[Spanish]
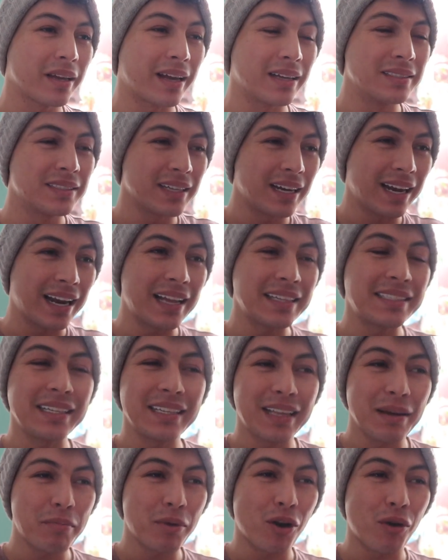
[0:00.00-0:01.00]
Cancelé la
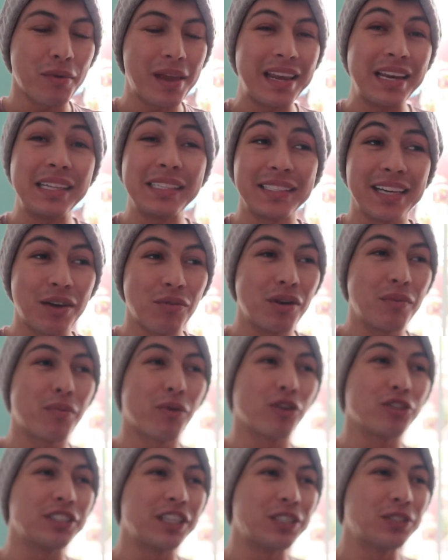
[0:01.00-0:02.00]
cita, pero había iniciado el
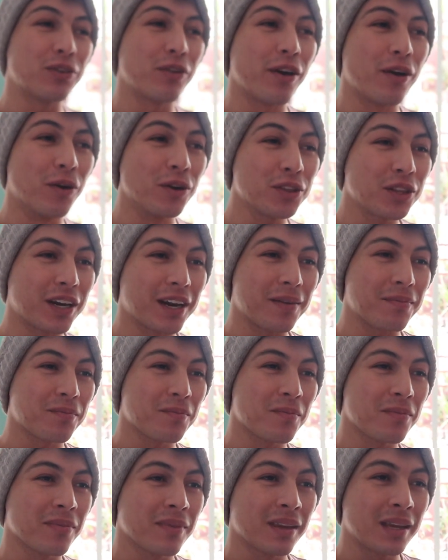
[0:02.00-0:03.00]
proceso de
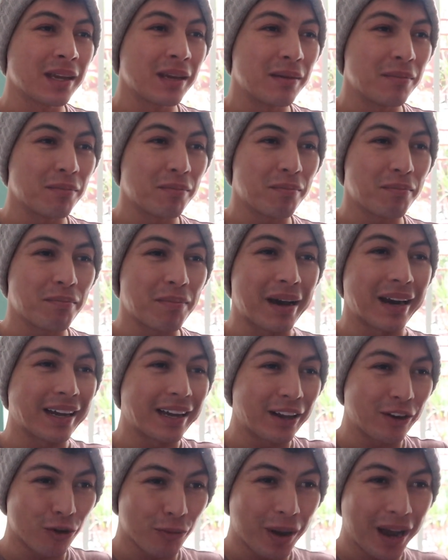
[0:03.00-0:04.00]
otra.
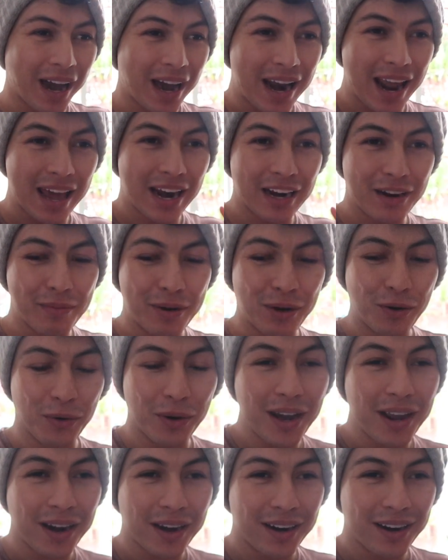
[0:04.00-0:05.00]
Para que no me ganaran mi
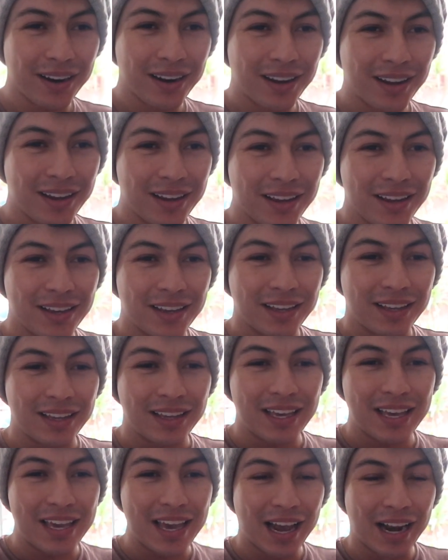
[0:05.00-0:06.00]
lugar.
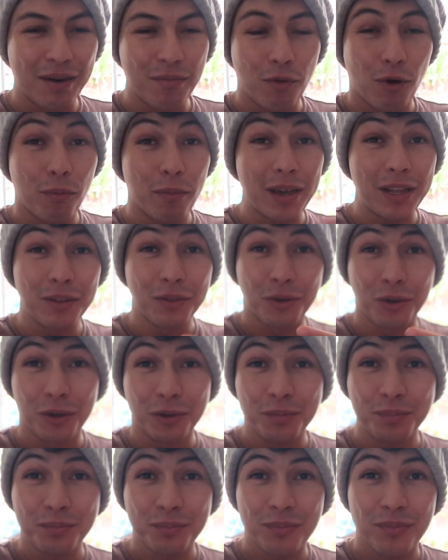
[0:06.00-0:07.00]
Y ya al
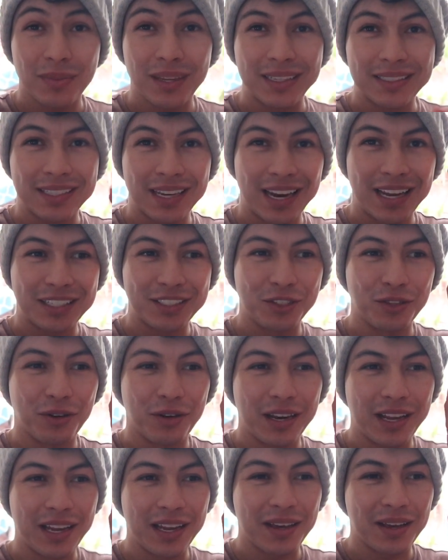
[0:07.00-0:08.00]
momento
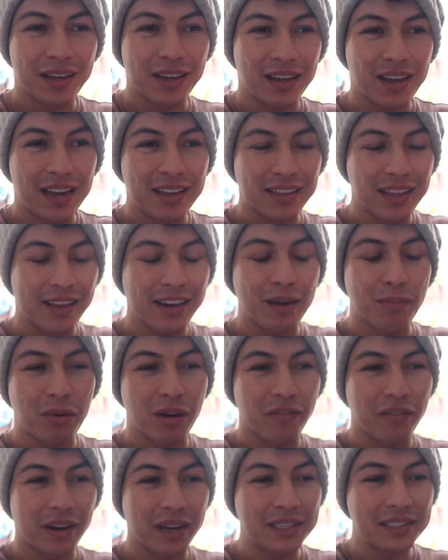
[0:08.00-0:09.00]
seleccioné, ahí te da la
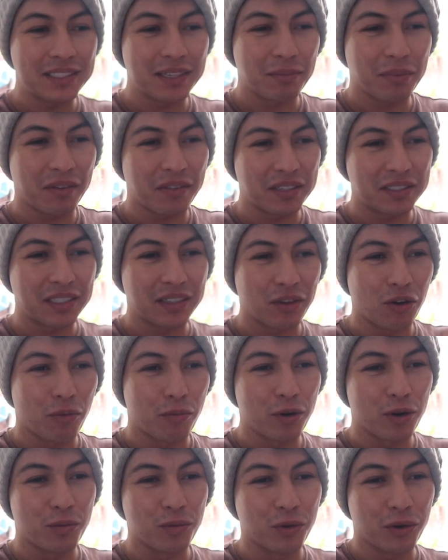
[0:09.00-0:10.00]
preferencia, preferencia de
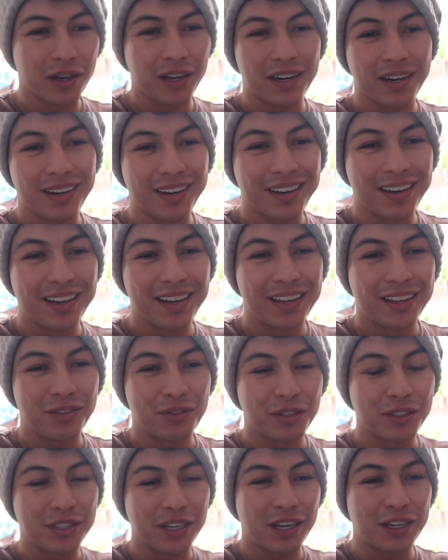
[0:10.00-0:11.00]
hombre o mujer.
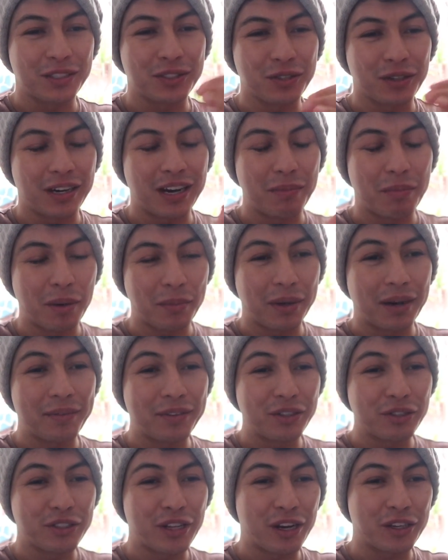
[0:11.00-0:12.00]
Entonces la primera
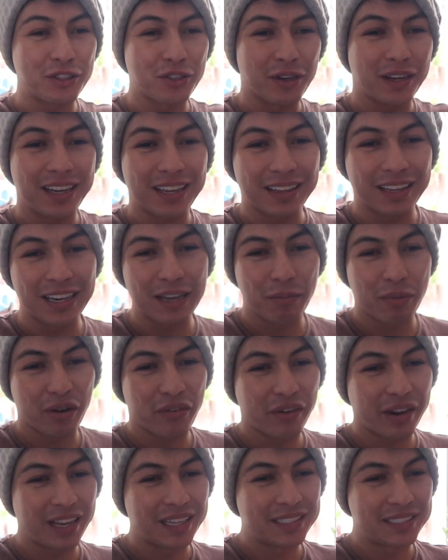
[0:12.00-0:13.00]
vez no seleccioné que tenía
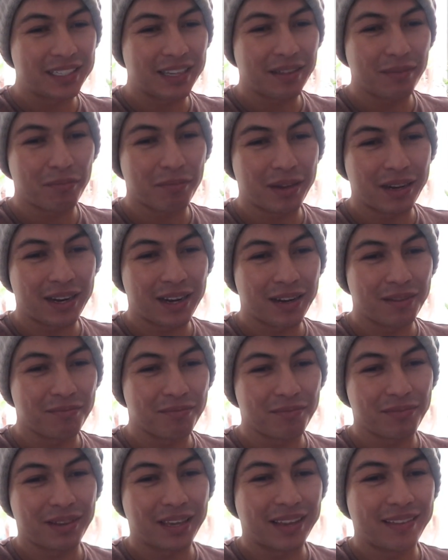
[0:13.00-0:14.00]
preferencia
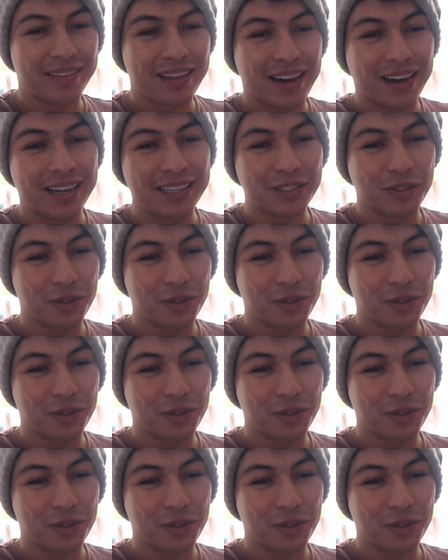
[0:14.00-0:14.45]
para quien te haga